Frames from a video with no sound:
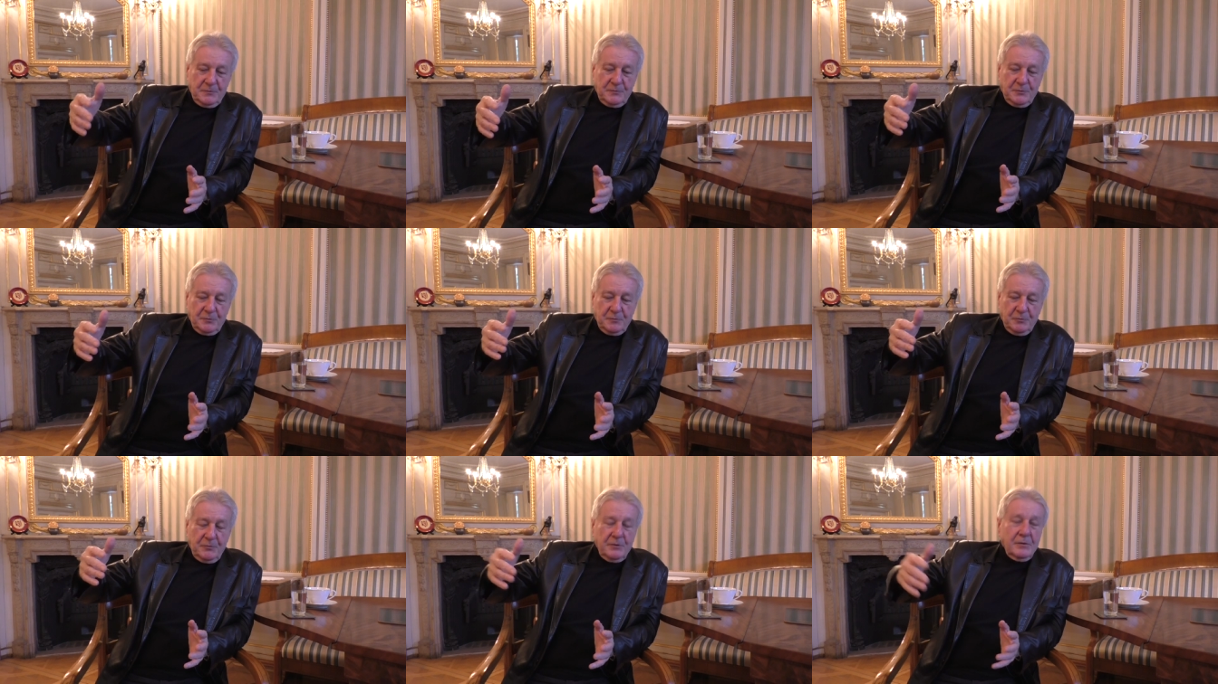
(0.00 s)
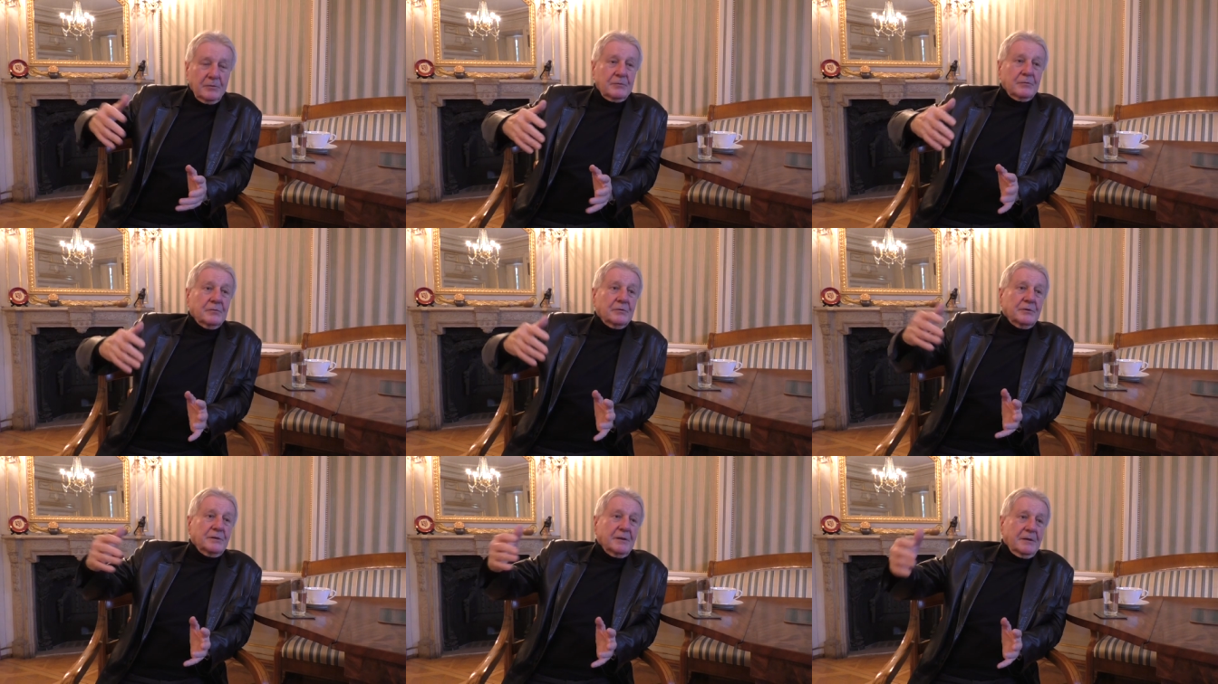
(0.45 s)
wspólną
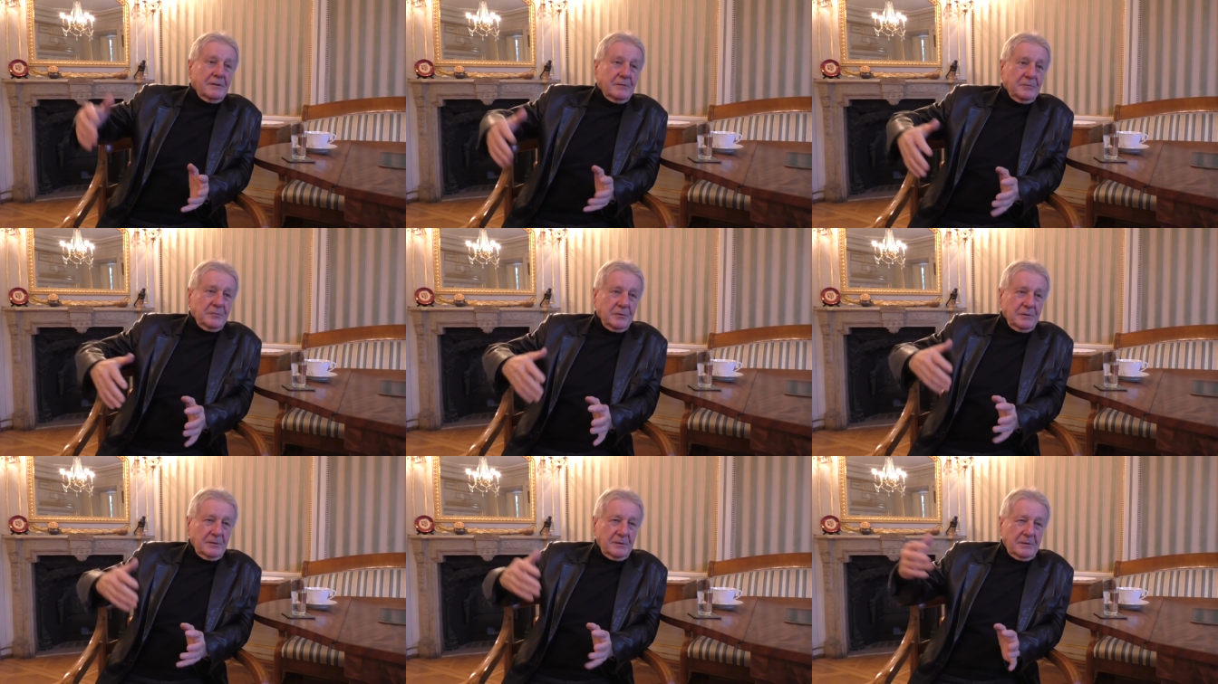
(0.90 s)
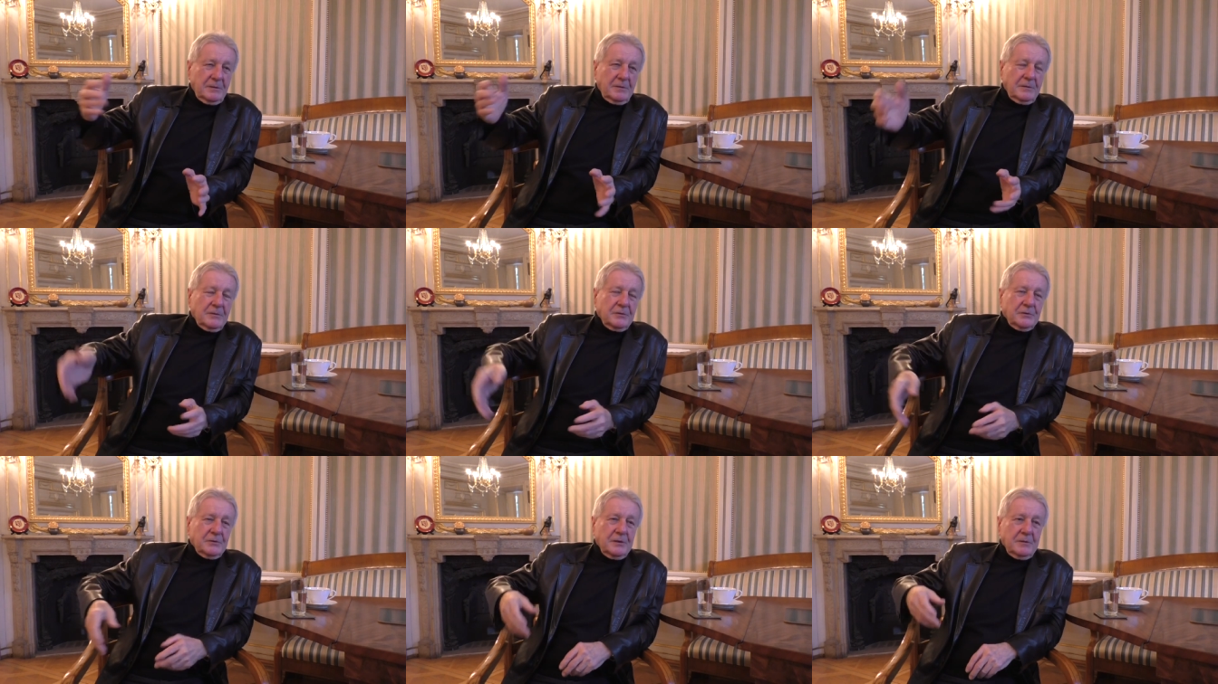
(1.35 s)
kuchnię robi,
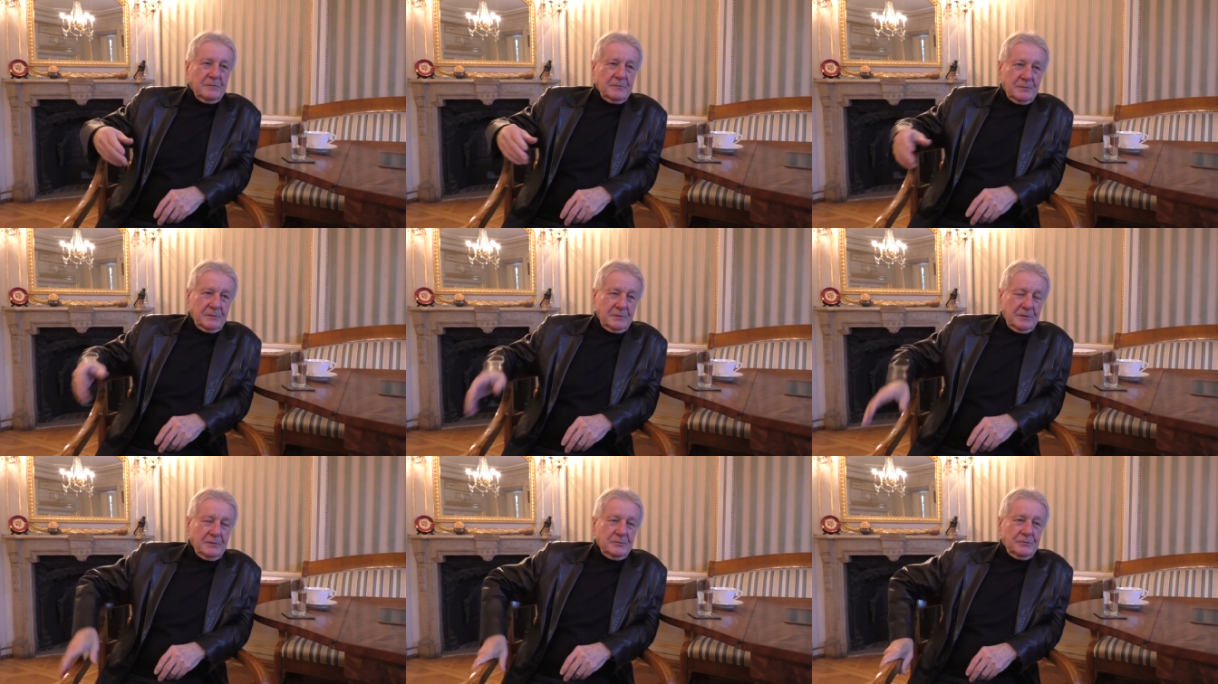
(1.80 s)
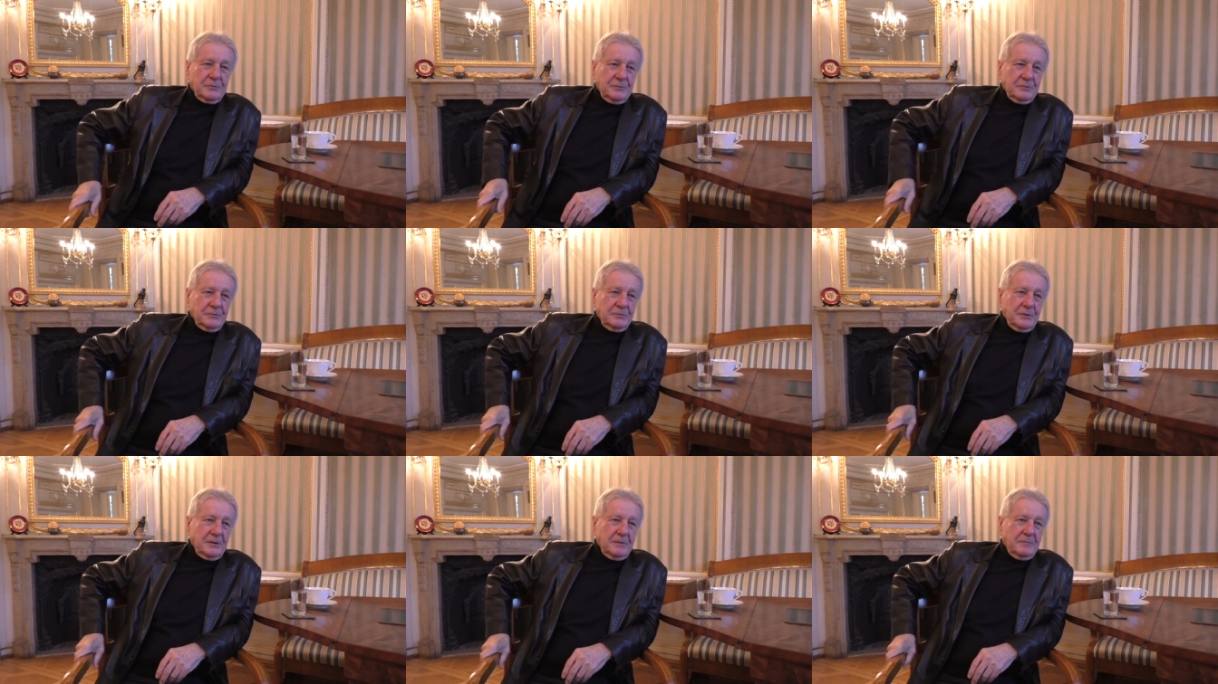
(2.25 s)
ktoś tam
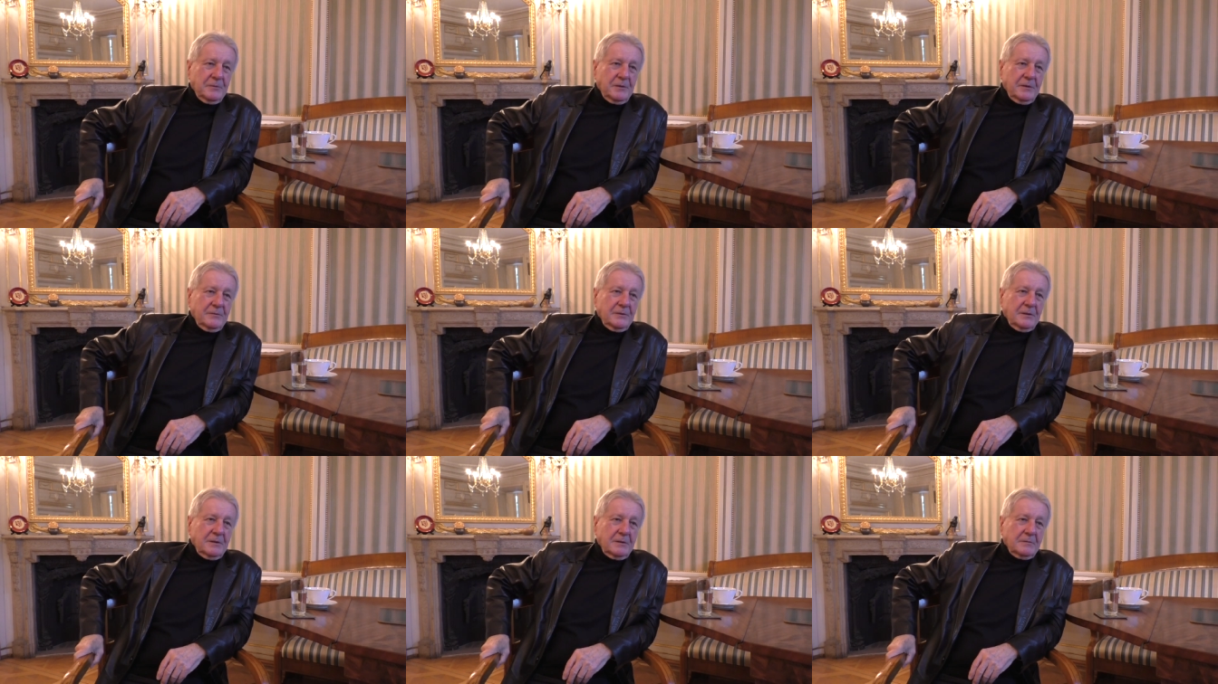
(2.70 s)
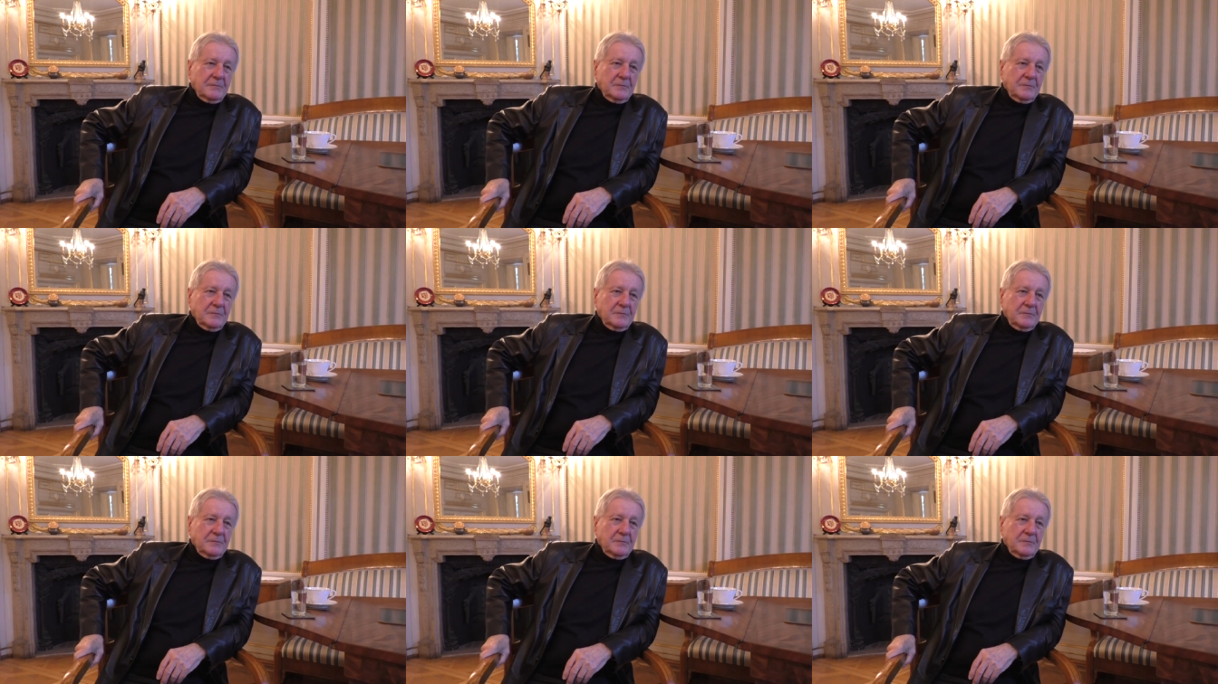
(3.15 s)
dyżuruje, prawda,